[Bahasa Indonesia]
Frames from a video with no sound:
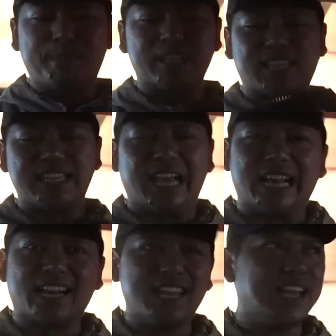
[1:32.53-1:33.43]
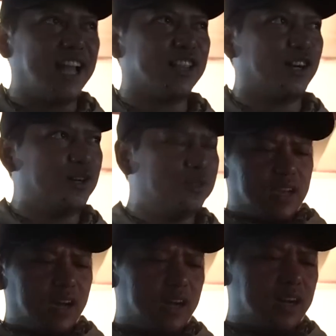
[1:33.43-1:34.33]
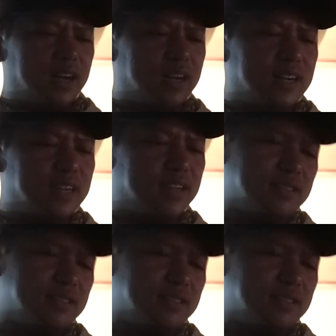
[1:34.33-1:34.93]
pastanya kering atau uh,